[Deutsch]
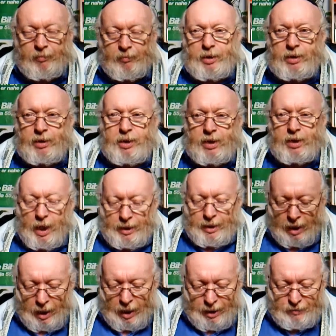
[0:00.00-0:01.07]
Es ist
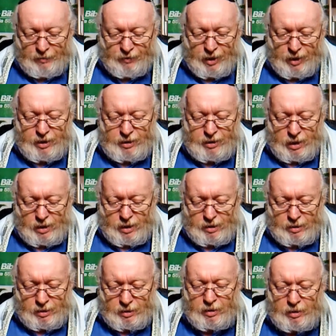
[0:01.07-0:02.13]
keine einfache Sache.